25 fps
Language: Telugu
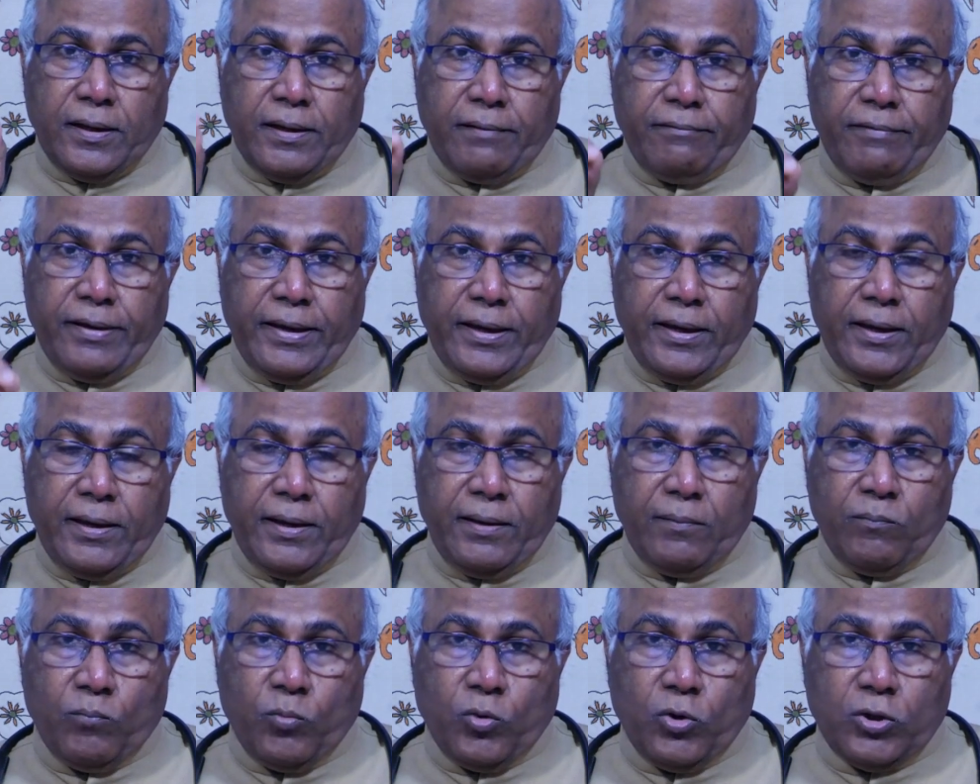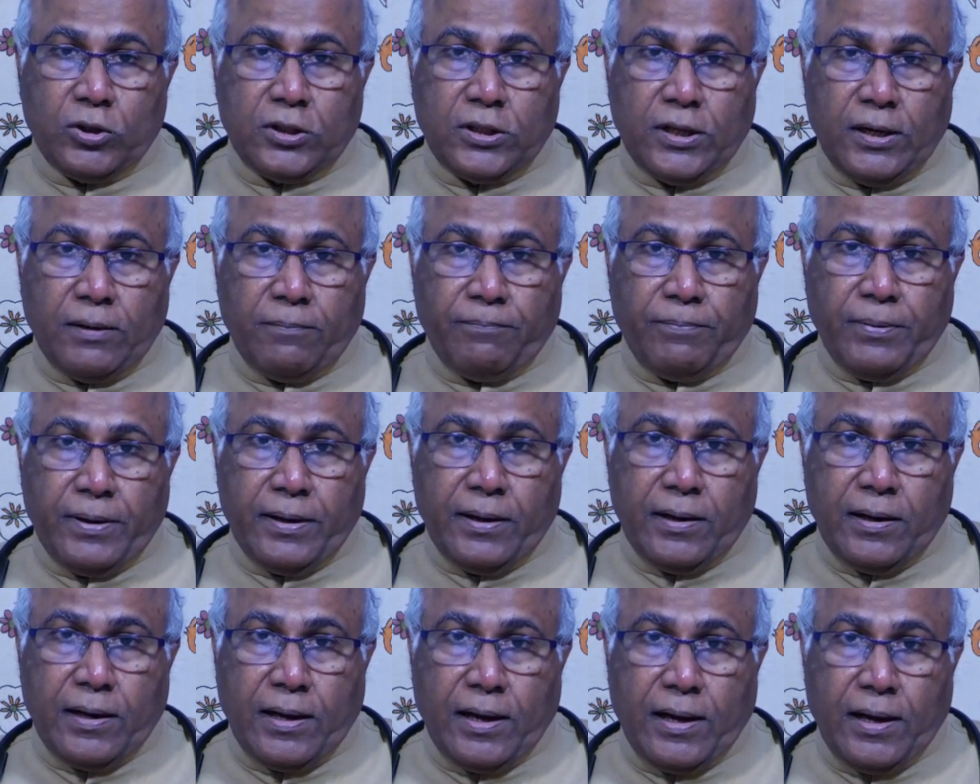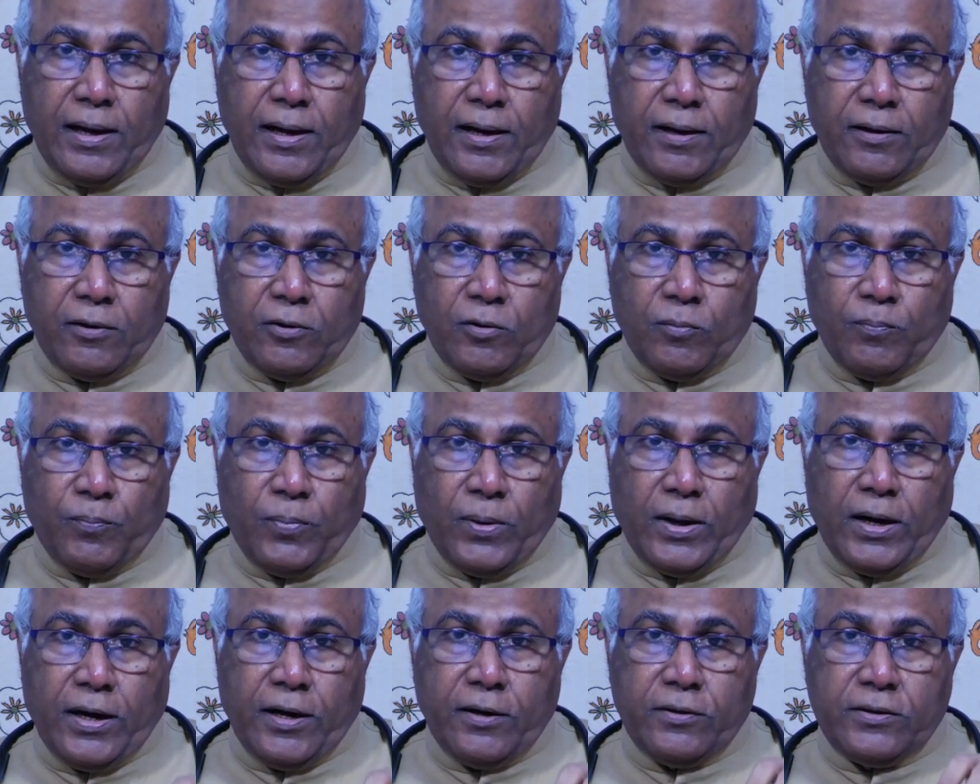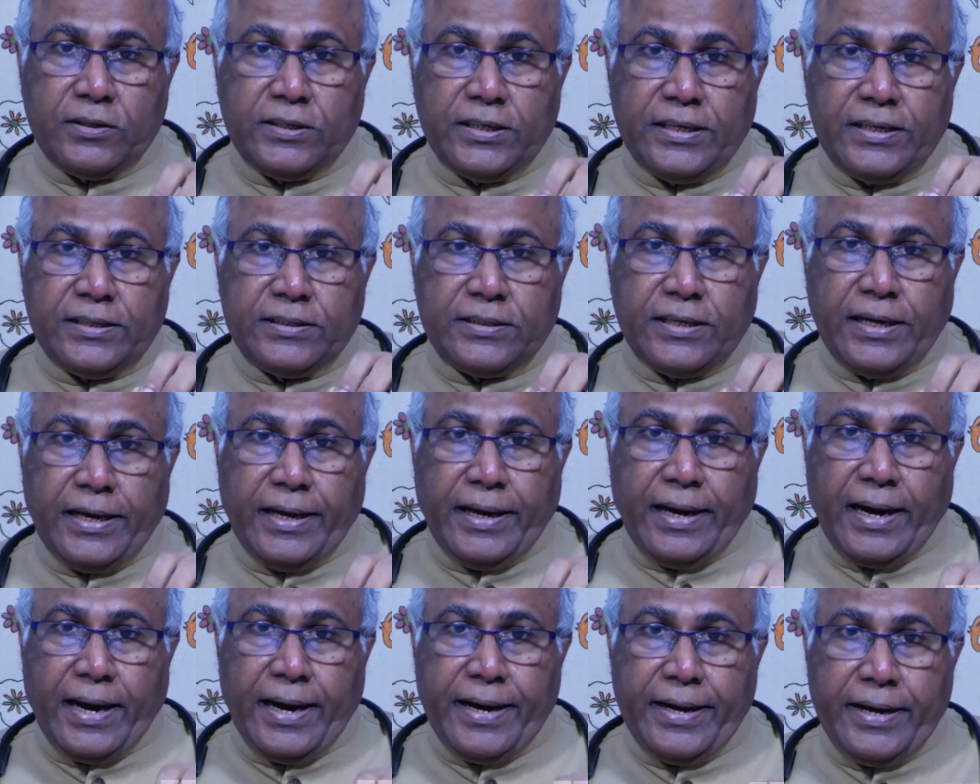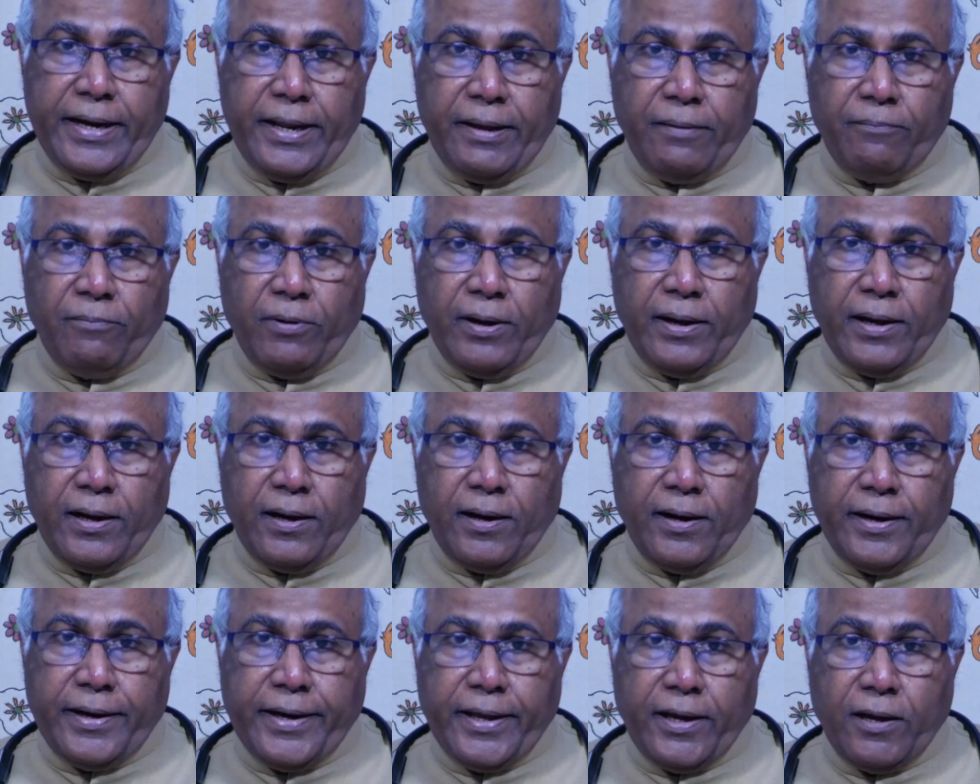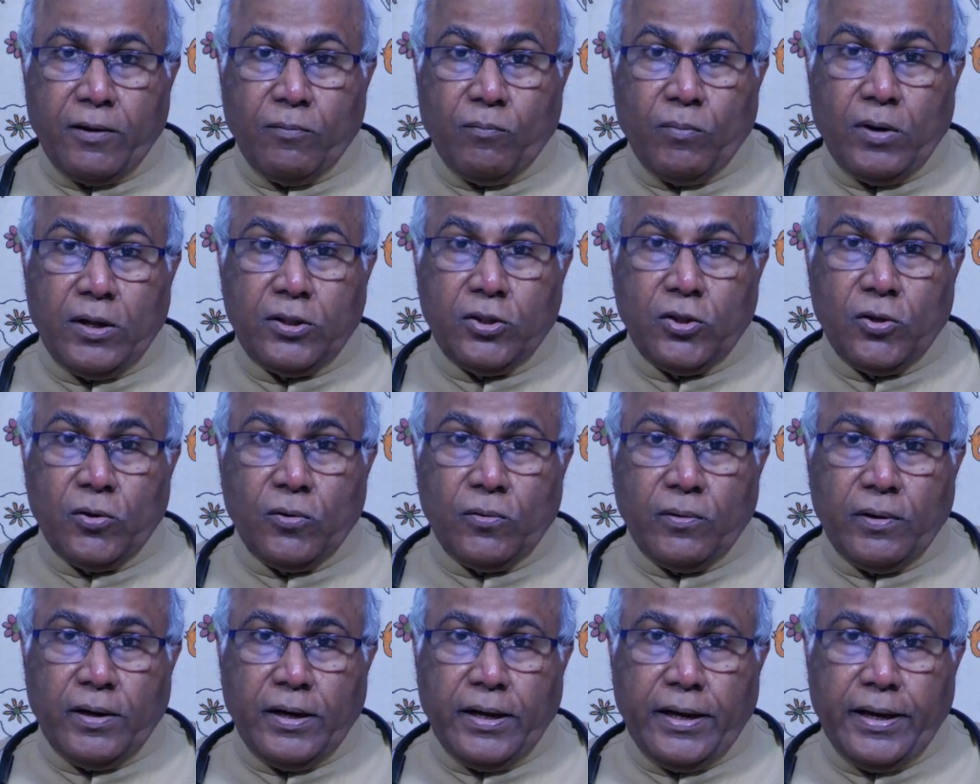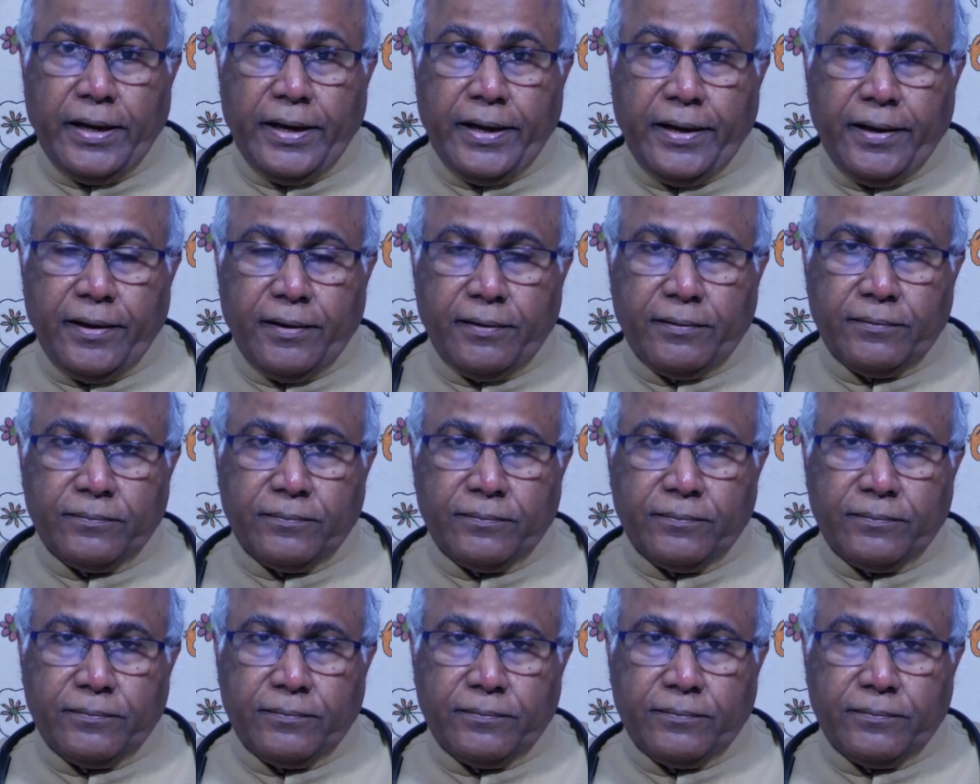ఇవి మూత్రపిండాలను పాడు చేసే యాంటీబయాటిక్ మందులు ఉన్నాయి